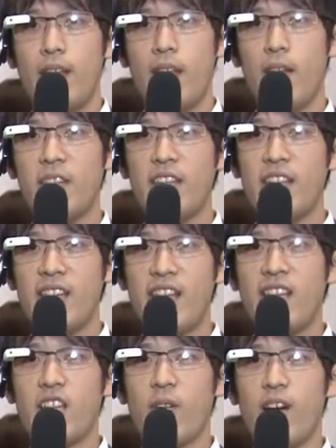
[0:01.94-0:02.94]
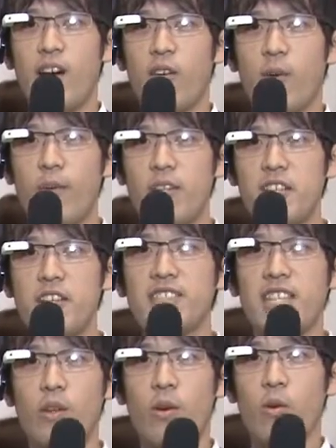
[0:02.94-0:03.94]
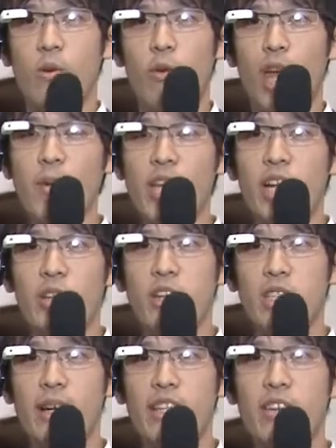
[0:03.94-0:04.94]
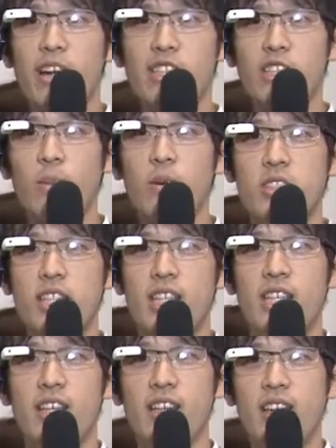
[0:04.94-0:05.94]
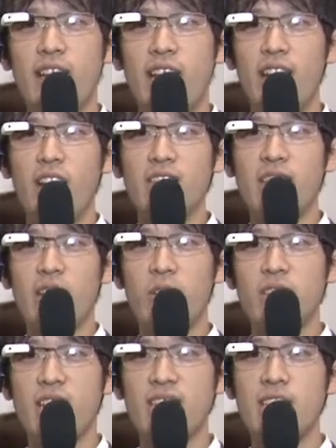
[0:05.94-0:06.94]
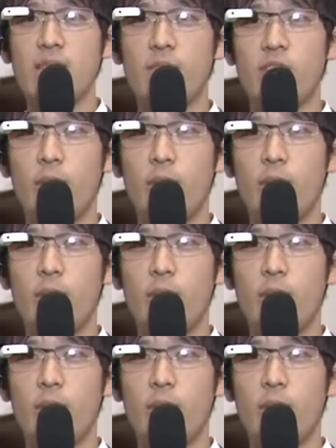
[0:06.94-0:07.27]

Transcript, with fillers: NTT データでは VGX 社のこの M100 というスマートグラスを用いた遠隔作業支援システム